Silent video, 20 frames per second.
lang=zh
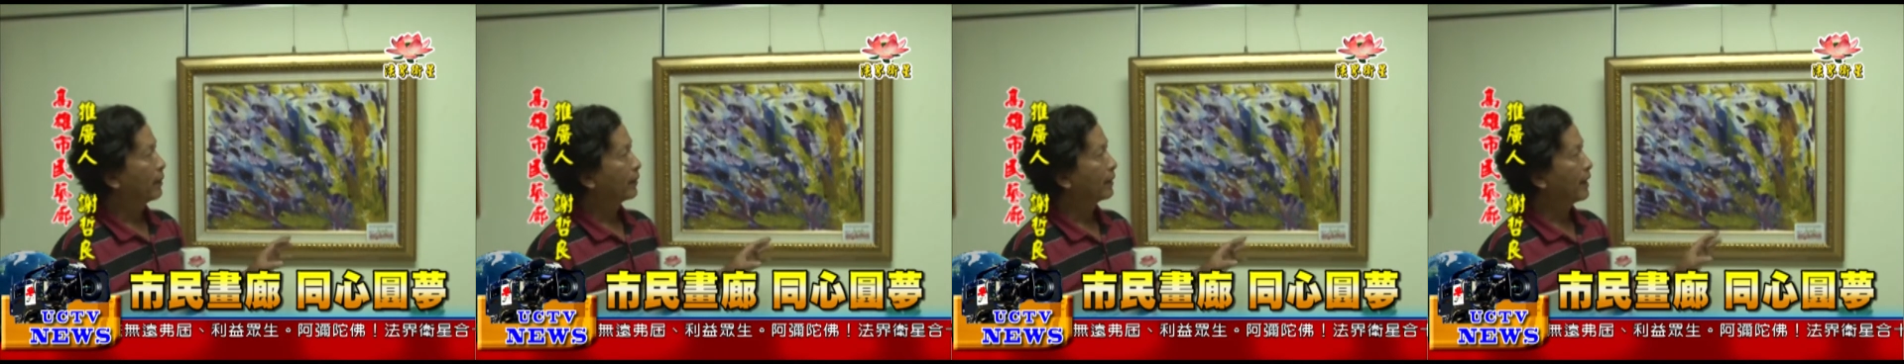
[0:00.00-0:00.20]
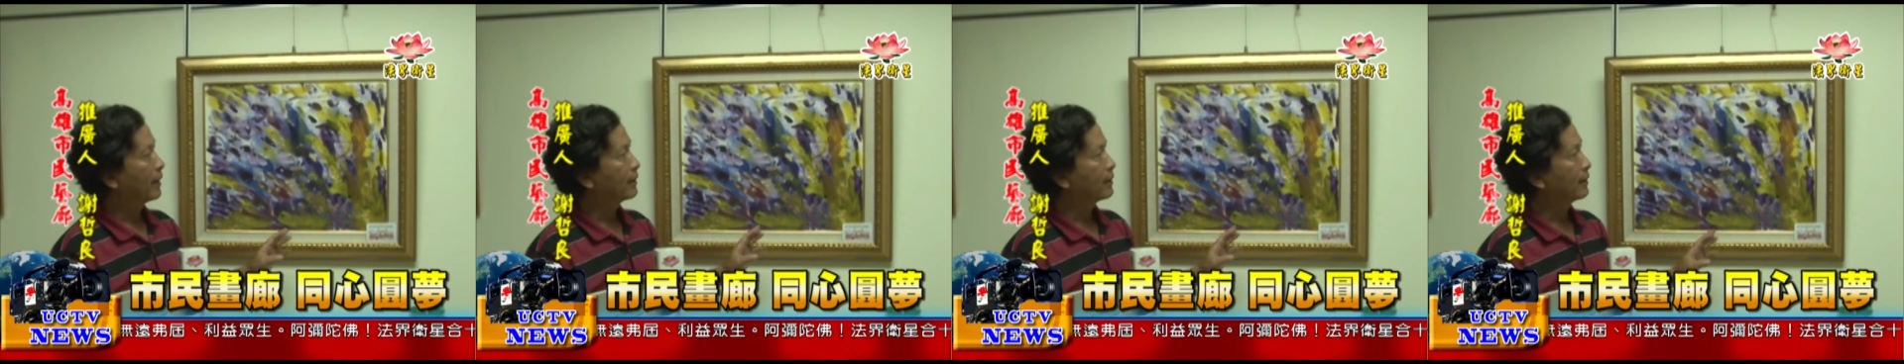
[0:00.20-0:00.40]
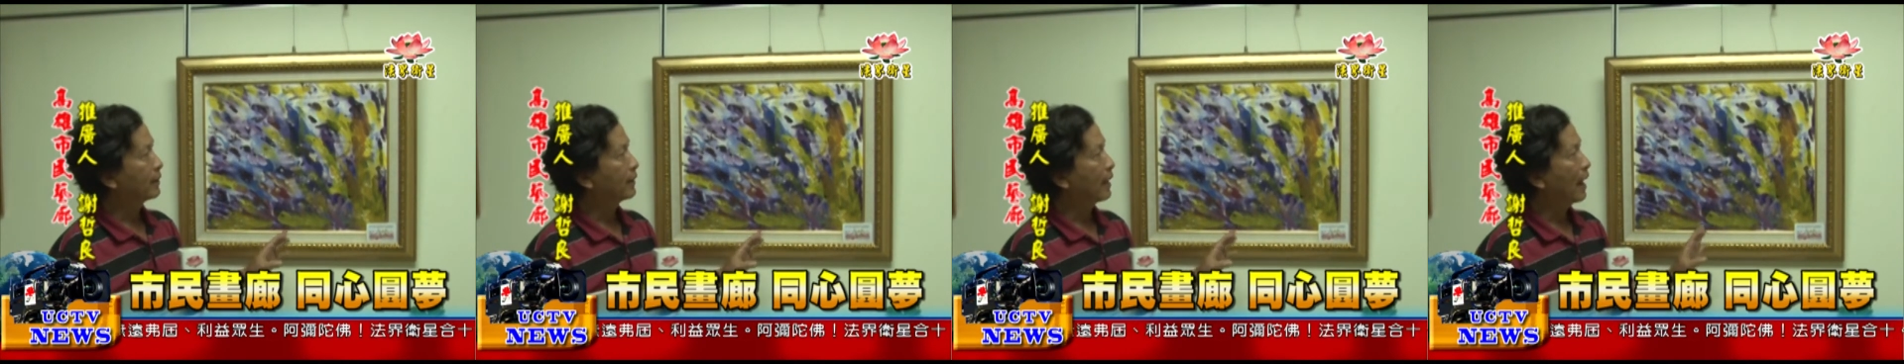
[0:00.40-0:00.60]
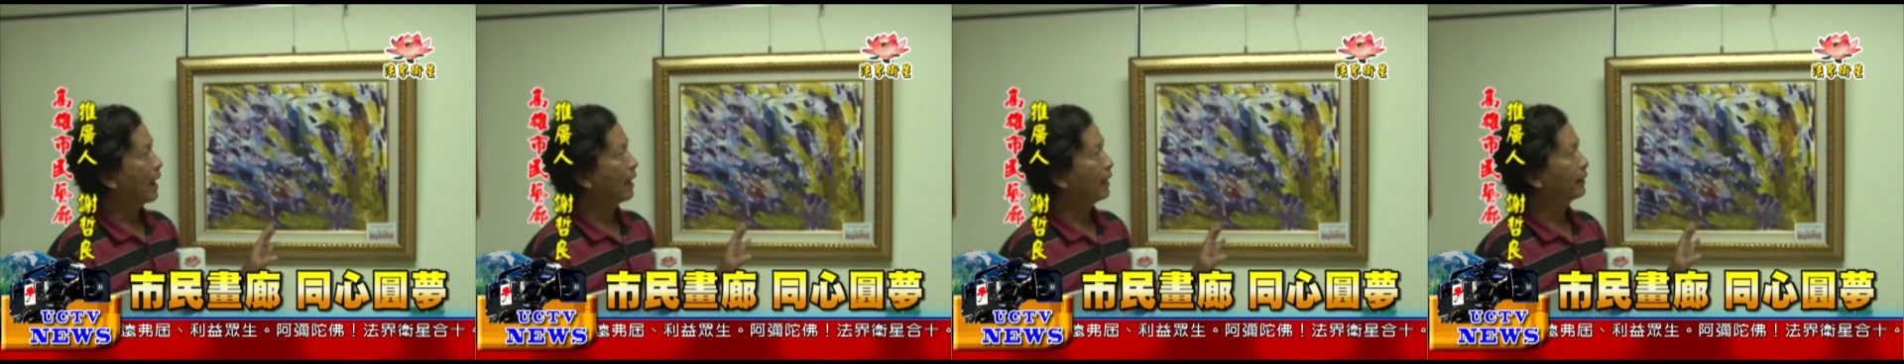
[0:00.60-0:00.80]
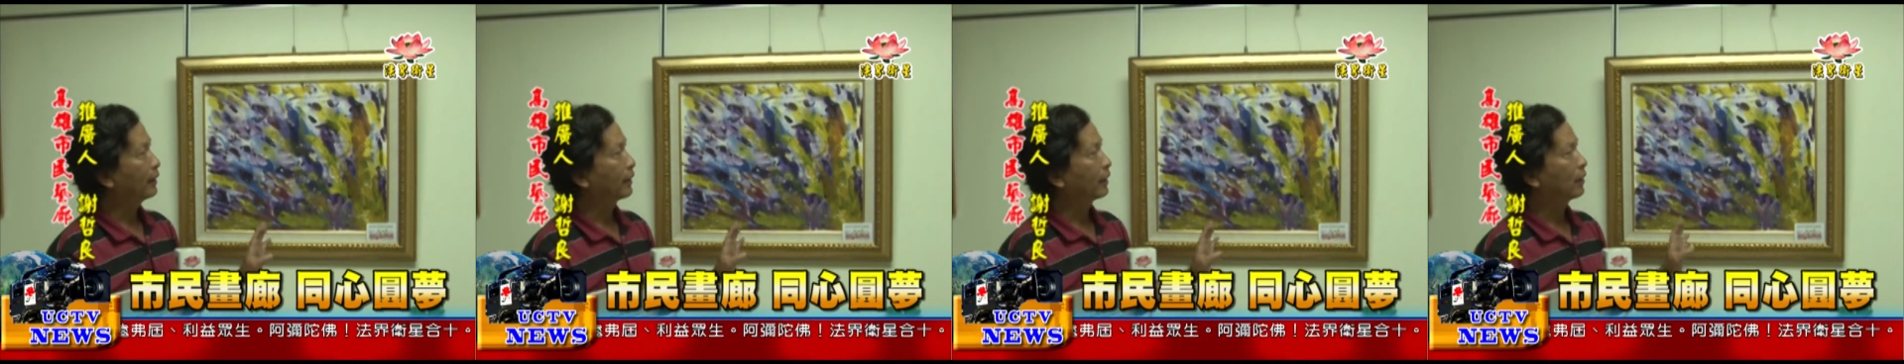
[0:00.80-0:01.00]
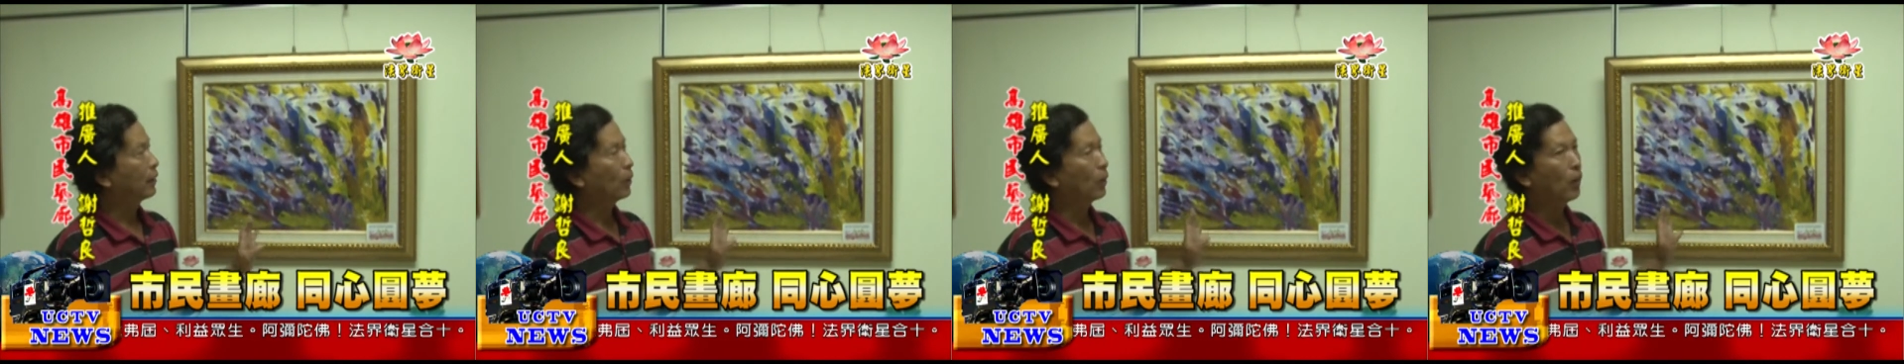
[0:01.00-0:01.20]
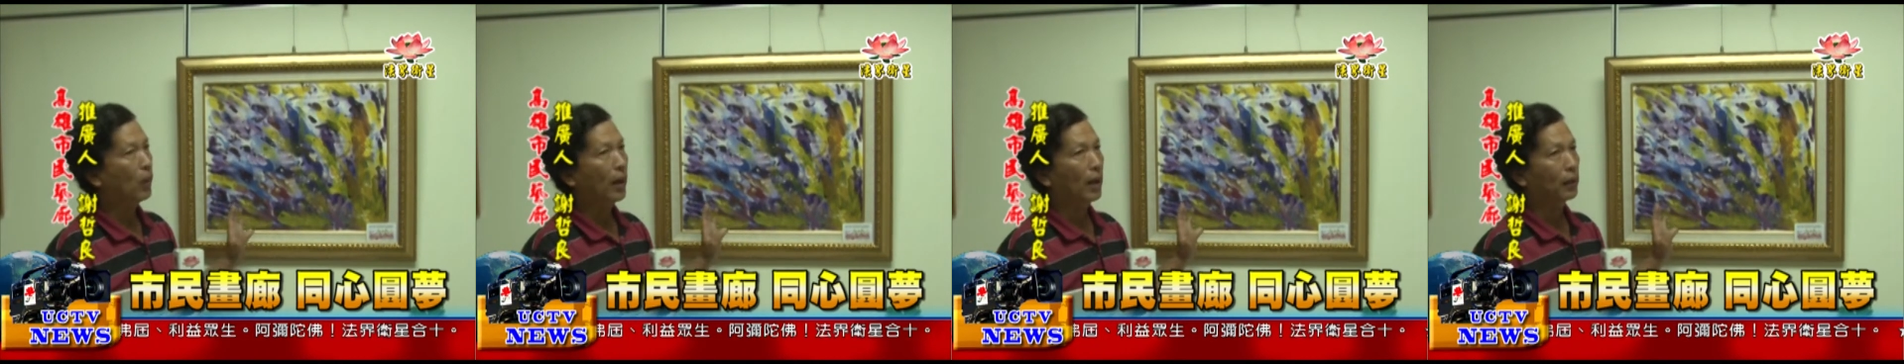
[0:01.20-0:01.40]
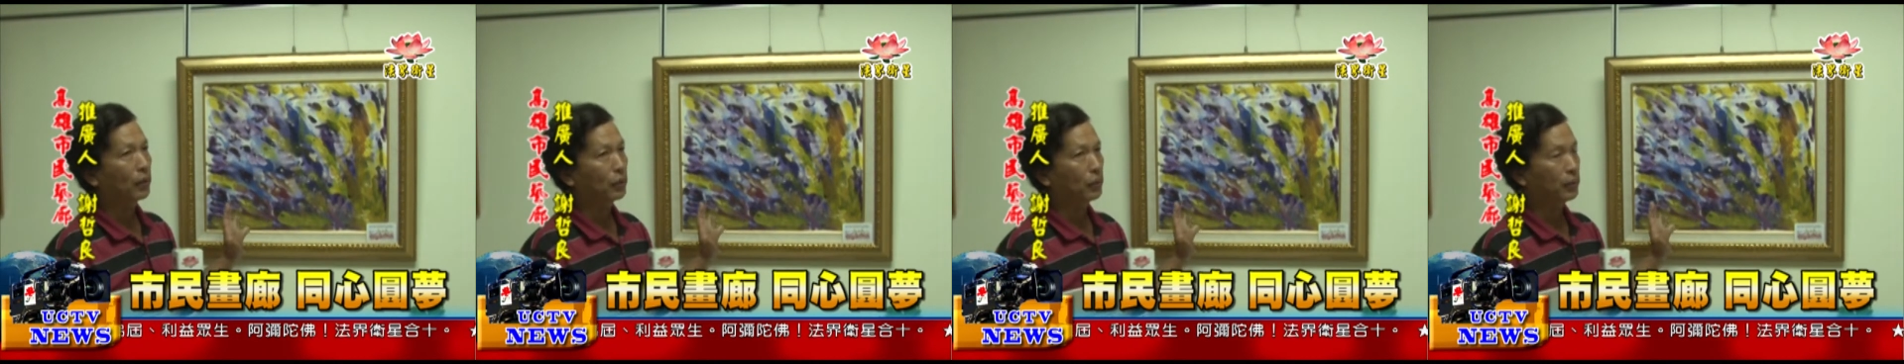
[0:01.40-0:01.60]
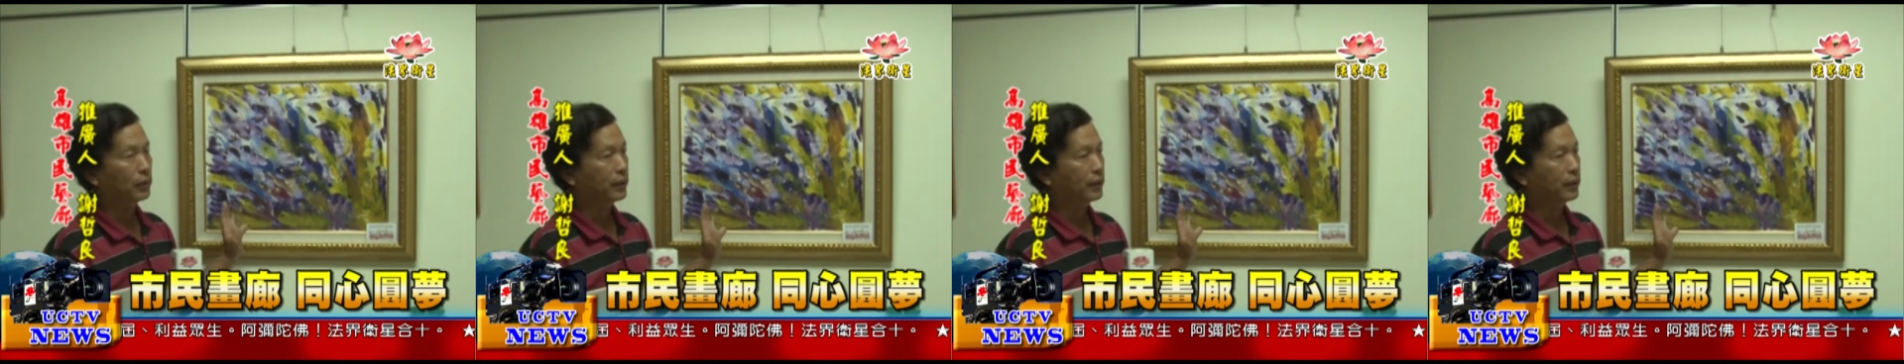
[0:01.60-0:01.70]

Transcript: 但是他能够画出